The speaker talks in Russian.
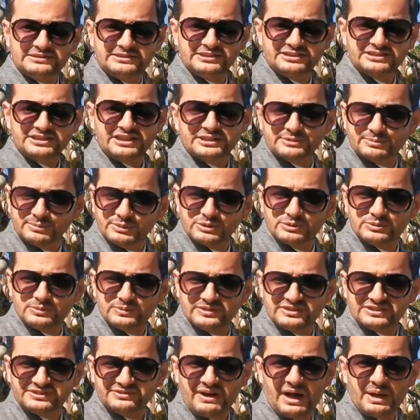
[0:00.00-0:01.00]
Сейчас мы
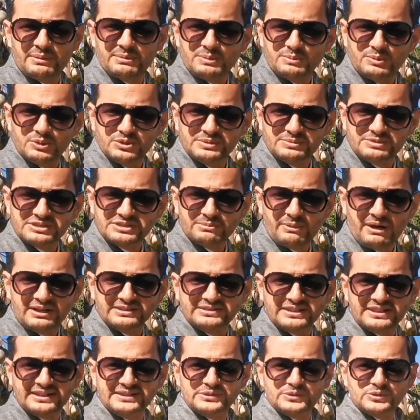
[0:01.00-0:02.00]
с вами будем
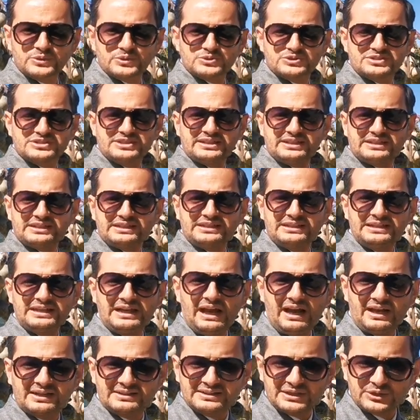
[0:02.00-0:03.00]
смотреть, друзья,
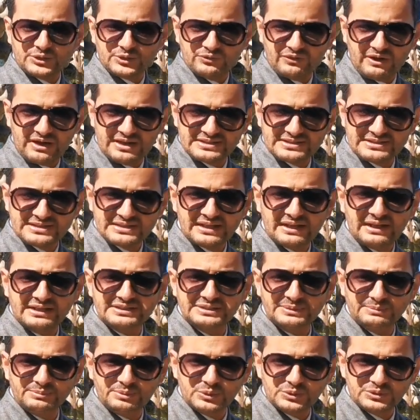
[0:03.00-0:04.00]
одна квартира
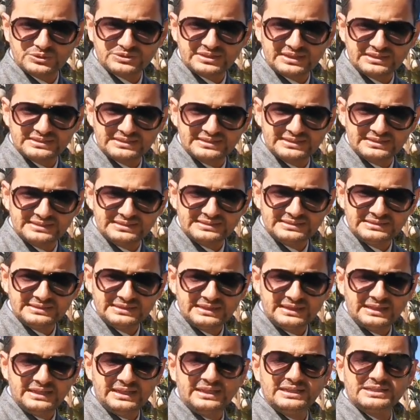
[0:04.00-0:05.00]
1 плюс 1,
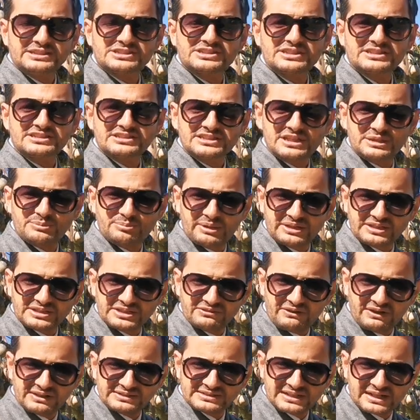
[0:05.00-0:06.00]
65
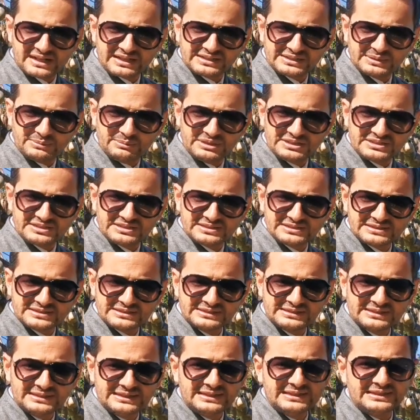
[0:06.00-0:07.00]
квадратный метр
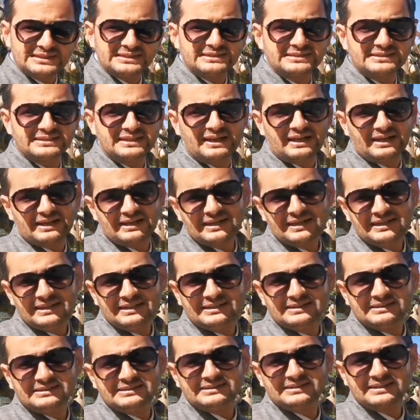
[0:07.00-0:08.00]
на
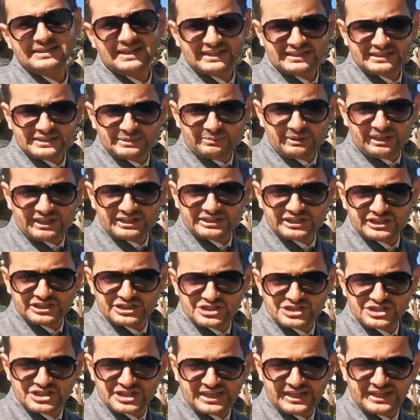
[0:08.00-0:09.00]
третьем
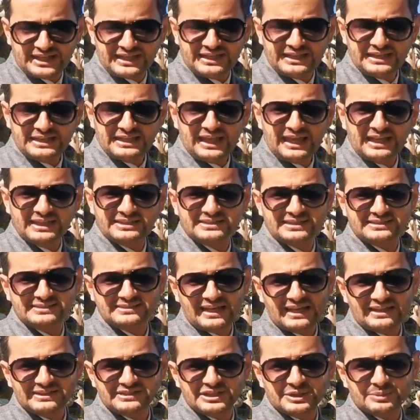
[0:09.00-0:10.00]
этаже. Это
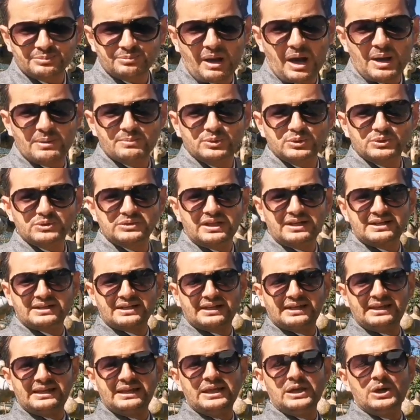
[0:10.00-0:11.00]
центр
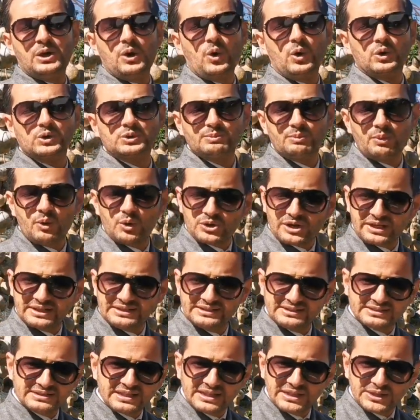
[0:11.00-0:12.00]
Махмудлары, от моря
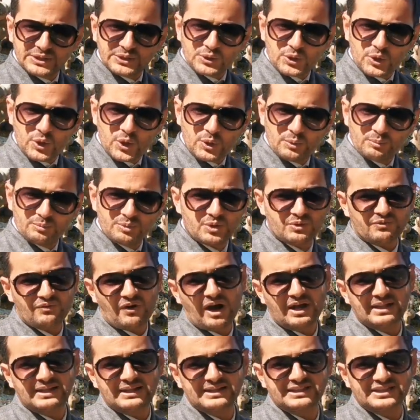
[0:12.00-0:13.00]
недалеко,
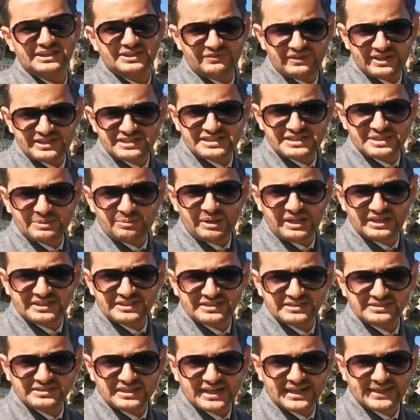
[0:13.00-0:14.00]
буквально 200
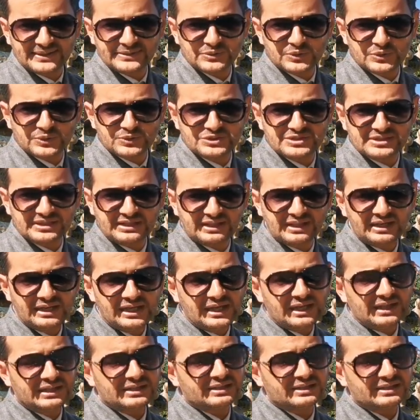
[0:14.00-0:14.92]
метров, дорогие друзья.